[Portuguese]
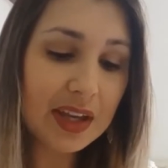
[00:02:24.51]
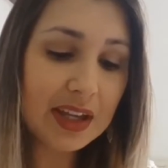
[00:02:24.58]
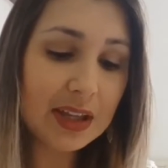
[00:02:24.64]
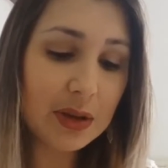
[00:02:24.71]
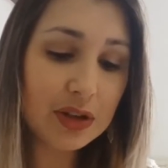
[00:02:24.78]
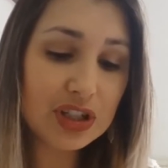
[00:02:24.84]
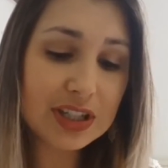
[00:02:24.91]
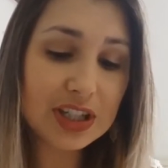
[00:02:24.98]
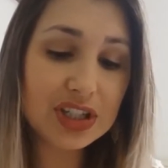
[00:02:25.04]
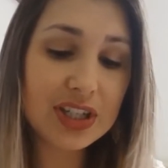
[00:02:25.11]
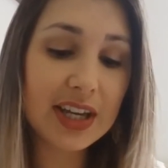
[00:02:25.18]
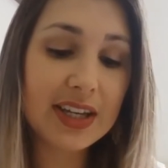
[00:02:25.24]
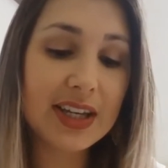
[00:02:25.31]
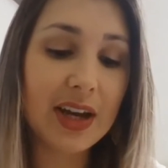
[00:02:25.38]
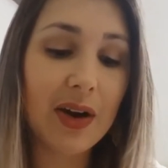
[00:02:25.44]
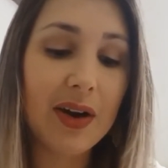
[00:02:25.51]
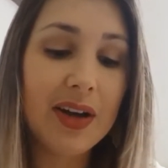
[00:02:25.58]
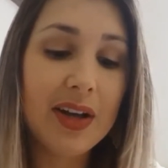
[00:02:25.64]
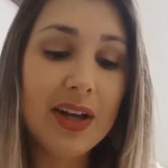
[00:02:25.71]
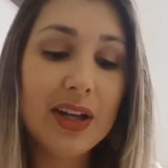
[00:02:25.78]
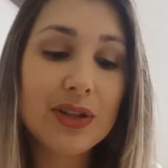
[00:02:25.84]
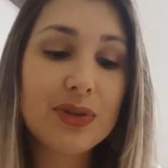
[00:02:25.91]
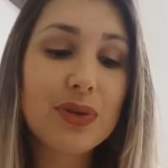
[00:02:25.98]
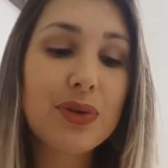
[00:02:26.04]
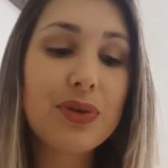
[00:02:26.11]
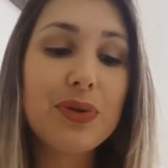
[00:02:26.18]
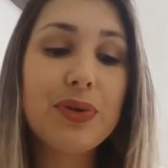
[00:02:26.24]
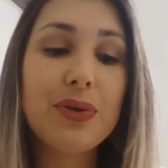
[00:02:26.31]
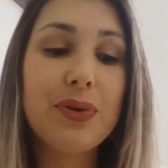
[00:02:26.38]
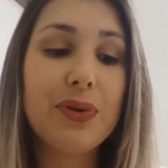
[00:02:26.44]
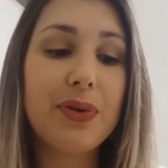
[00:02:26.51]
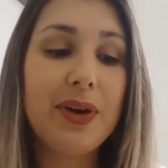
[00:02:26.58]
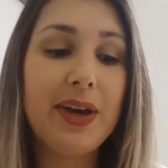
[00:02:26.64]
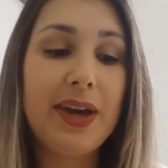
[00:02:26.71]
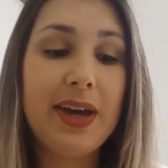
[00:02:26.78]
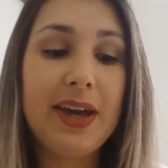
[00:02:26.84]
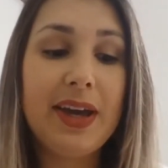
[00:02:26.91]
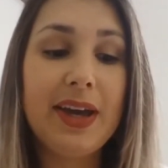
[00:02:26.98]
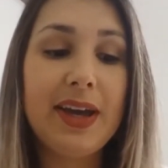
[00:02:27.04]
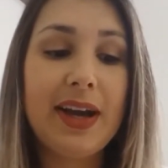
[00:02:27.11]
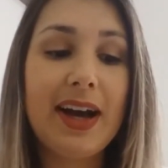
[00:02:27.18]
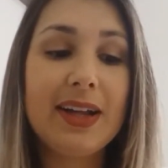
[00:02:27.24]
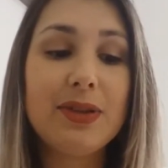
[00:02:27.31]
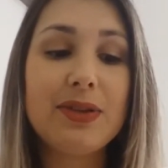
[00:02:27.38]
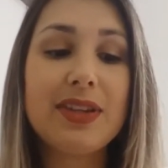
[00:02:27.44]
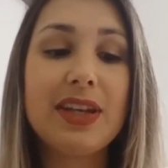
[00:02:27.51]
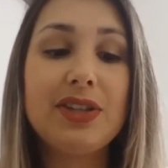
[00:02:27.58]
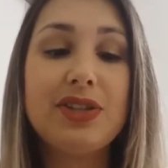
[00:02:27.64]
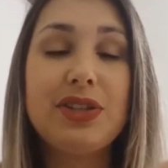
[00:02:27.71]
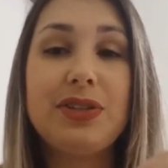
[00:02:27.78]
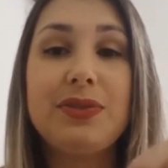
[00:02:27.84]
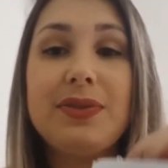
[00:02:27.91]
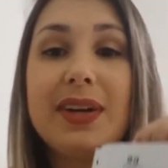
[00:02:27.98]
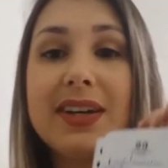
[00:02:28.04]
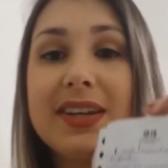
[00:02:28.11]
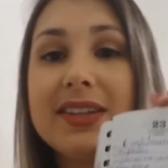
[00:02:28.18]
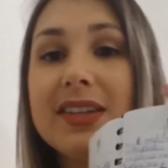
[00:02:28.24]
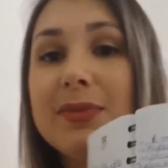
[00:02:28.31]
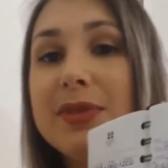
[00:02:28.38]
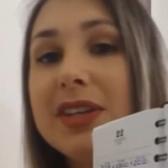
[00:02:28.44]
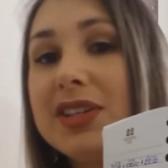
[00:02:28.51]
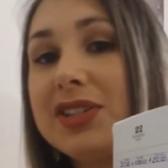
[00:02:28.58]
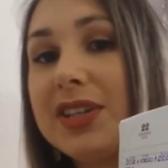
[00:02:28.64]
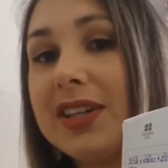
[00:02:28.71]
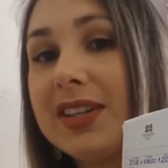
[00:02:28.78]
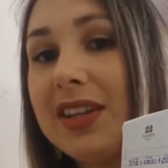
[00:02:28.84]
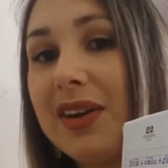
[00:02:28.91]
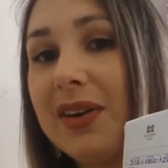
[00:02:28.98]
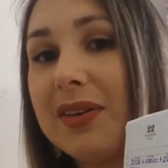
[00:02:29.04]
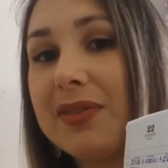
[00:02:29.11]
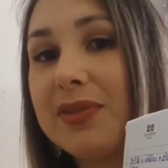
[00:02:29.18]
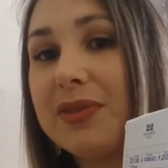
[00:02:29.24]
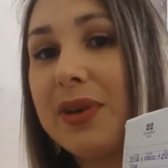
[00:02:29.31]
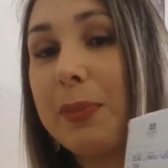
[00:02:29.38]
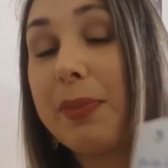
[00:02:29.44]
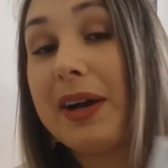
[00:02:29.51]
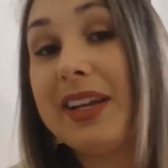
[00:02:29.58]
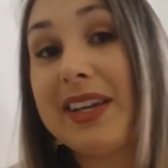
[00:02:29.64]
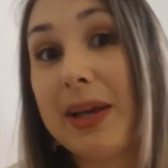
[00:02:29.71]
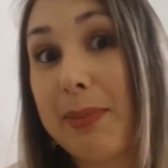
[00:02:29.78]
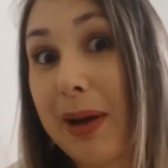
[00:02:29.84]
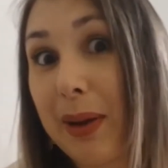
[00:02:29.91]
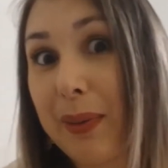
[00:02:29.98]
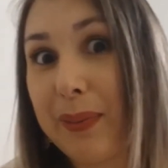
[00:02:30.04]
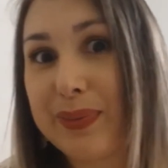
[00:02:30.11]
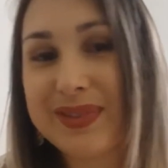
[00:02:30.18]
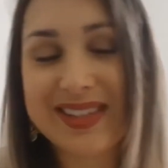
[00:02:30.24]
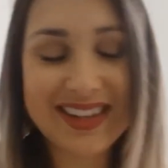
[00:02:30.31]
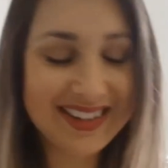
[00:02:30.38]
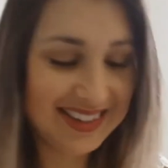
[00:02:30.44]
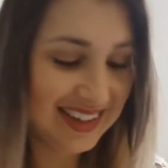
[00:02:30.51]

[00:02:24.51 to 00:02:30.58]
Então, eu já deixei aqui, ó, tudo é, anotadinho aqui na minha agenda, ó. Não reparem aqui a é bagunça.